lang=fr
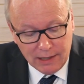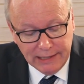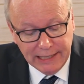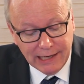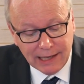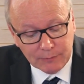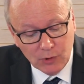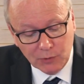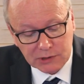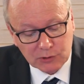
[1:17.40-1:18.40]
Les
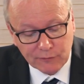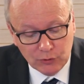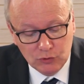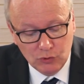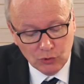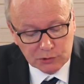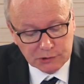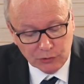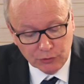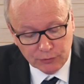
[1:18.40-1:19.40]
larmes m'en sont venues aux
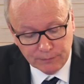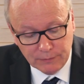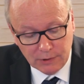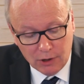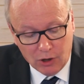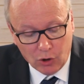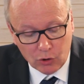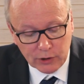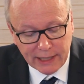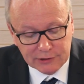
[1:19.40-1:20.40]
yeux en
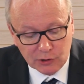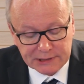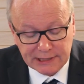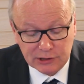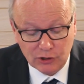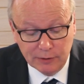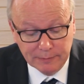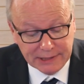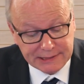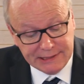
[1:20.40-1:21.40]
regardant cet
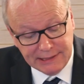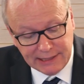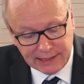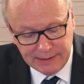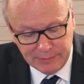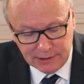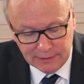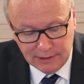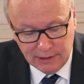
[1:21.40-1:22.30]
homme si terrible,